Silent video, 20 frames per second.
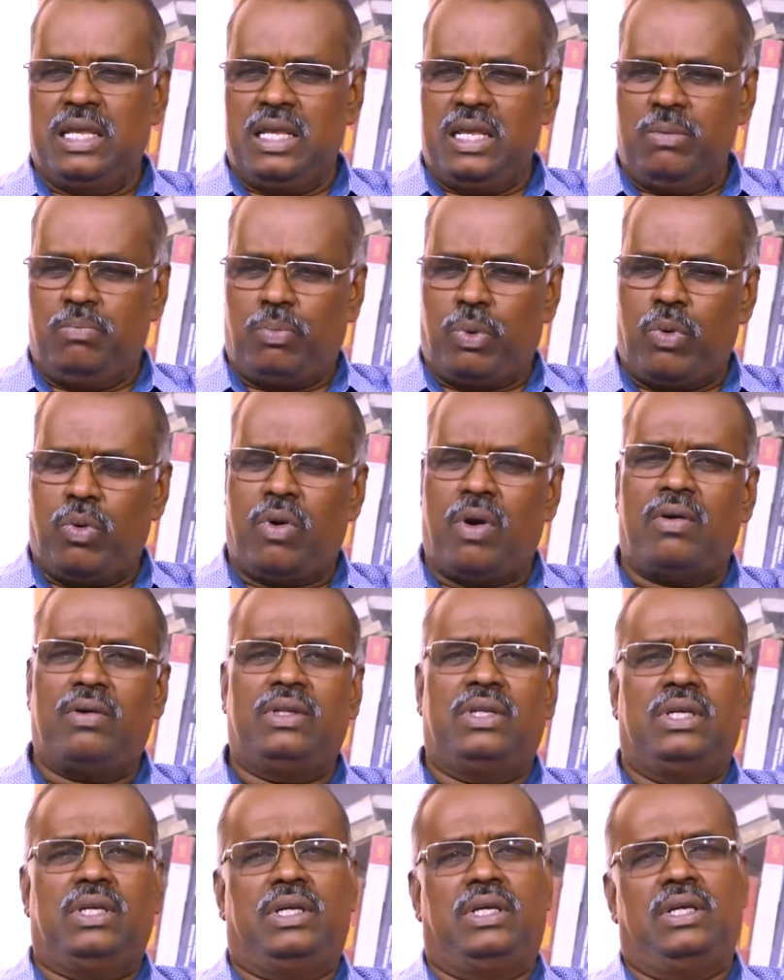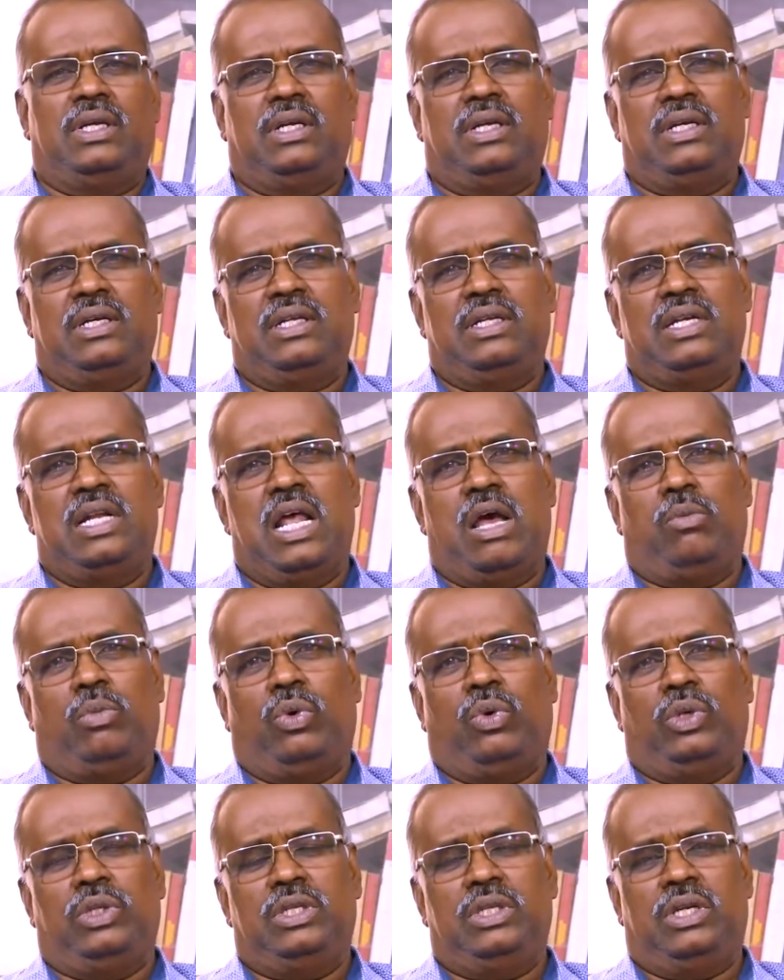இப்போவாவது நாம்
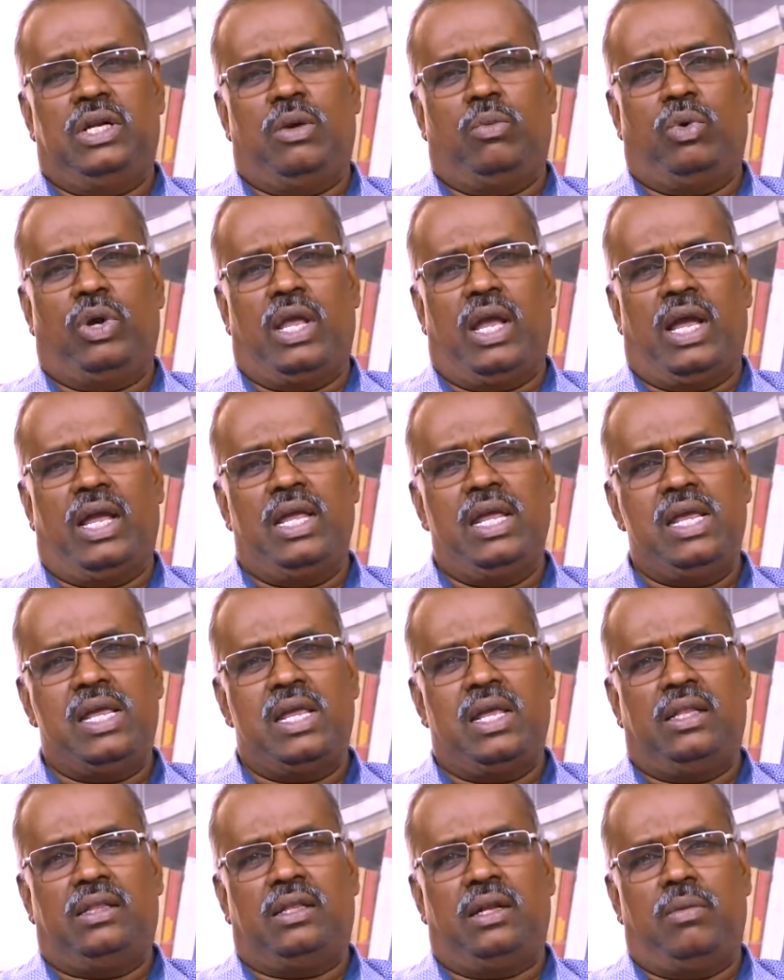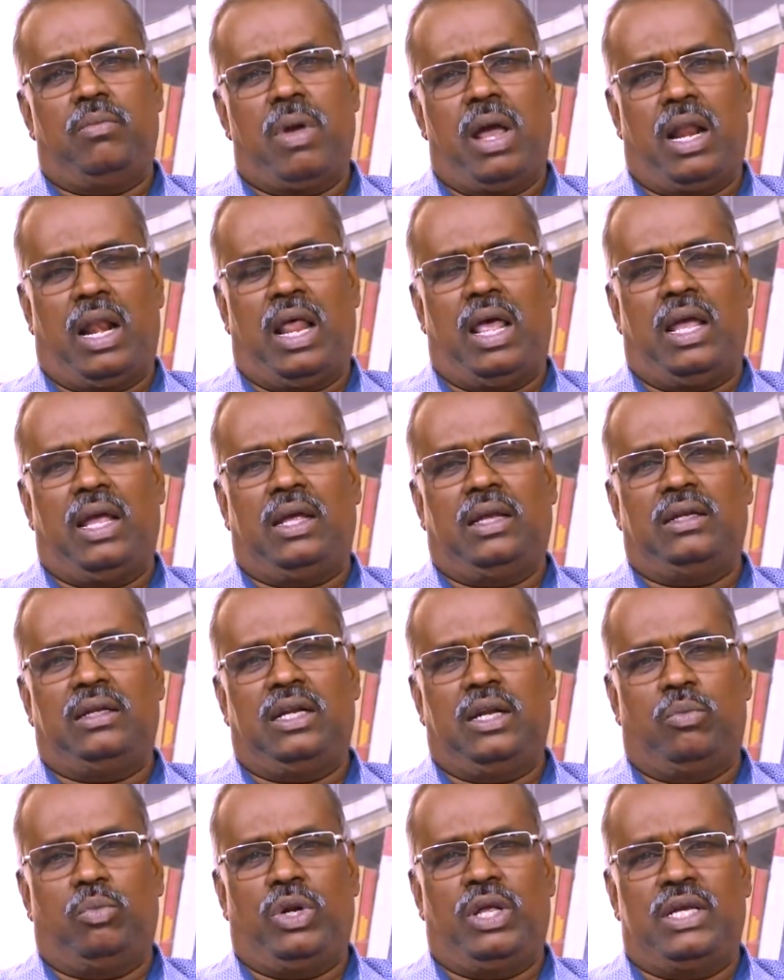வந்து நம்முடைய ஐக்கியத்தின் மேலே
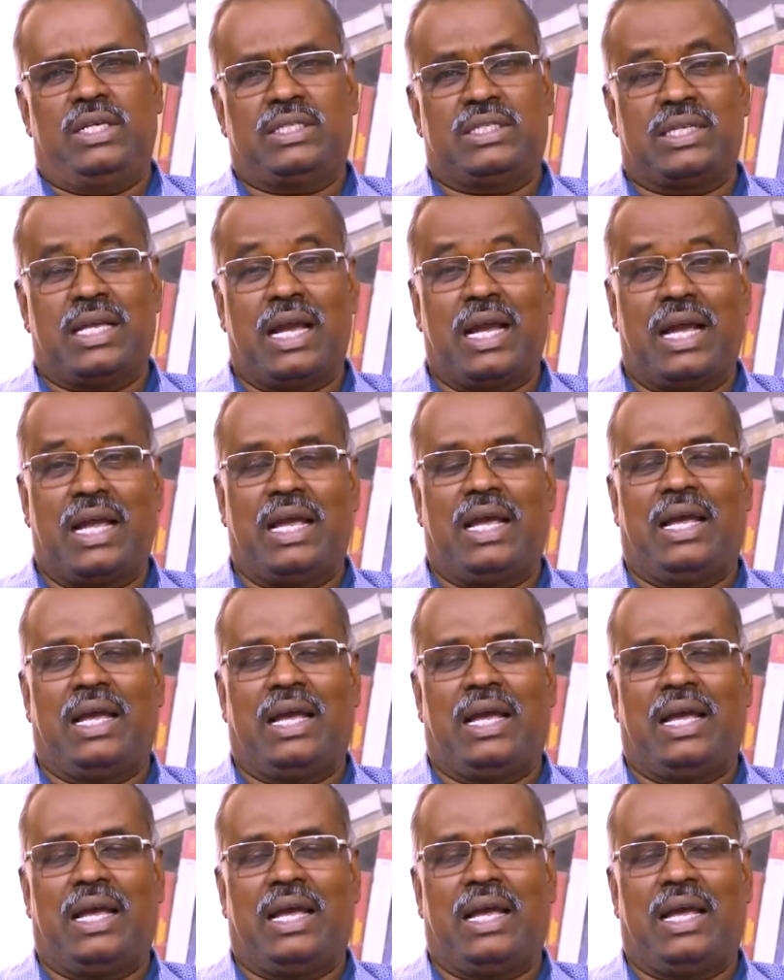நம்முடைய சக